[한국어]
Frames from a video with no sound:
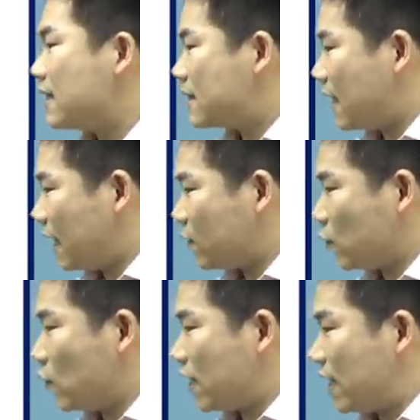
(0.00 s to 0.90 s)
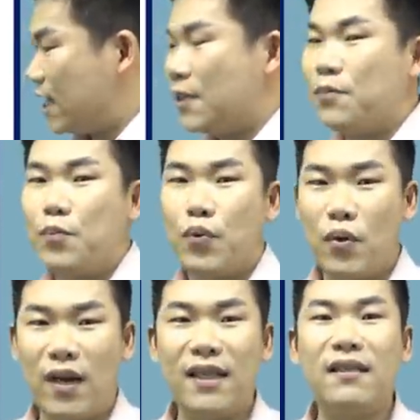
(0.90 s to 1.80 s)
재등록이
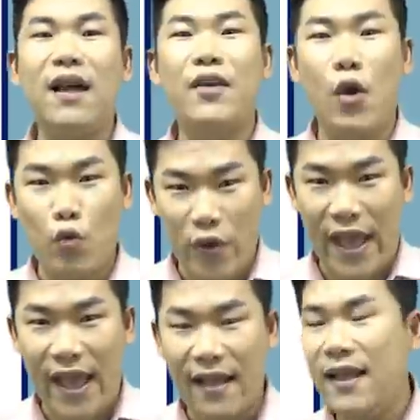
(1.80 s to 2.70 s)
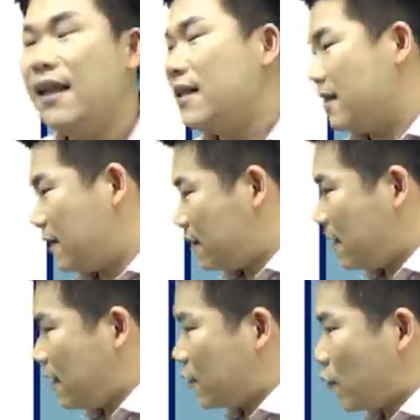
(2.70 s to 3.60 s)
불가능한 경우에
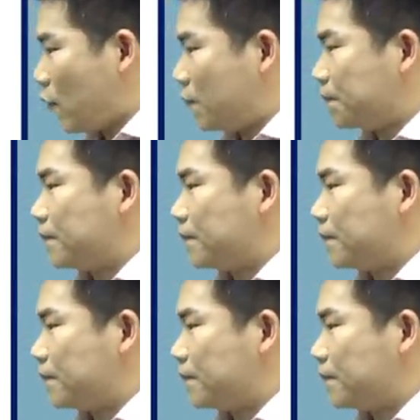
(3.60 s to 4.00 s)
이때에도